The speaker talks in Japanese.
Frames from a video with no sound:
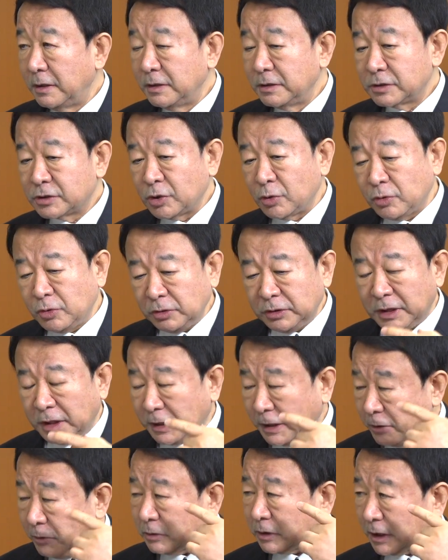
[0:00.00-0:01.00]
そこだ
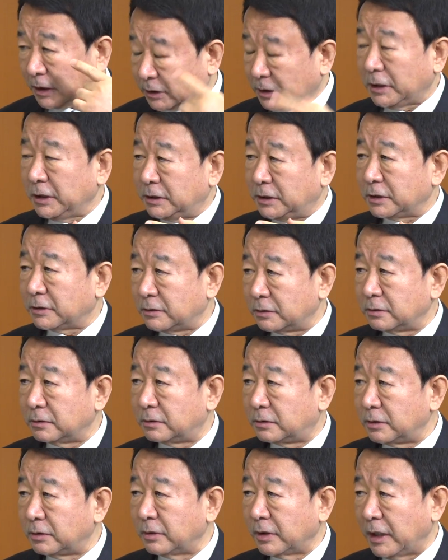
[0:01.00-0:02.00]
けを叩いてくるっ
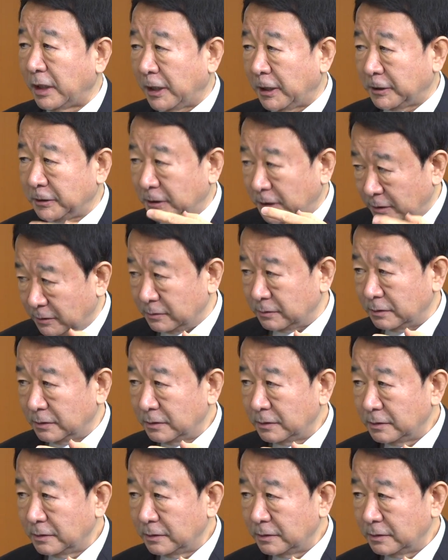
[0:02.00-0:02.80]
ていうのがありえる、